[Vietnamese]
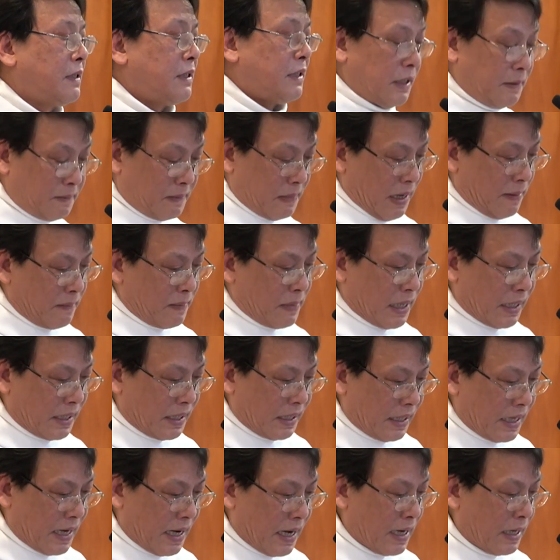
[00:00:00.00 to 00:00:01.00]
Xin mẹ
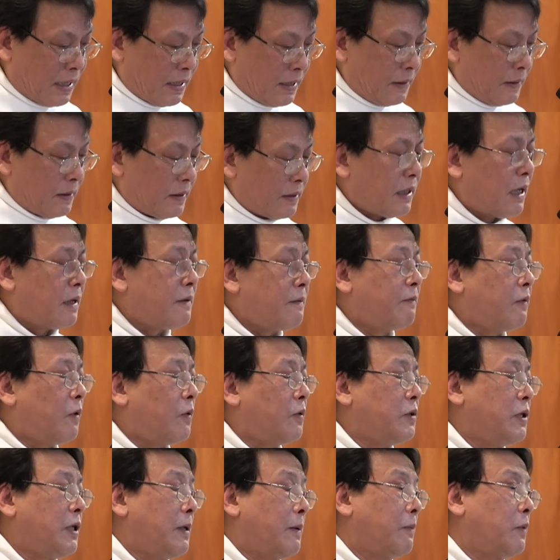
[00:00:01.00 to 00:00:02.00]
Maria, đấng
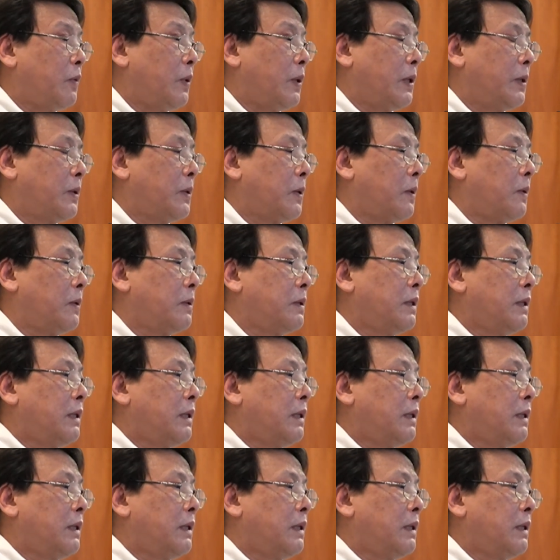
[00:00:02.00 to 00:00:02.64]
vô nhiễm nguyên tội,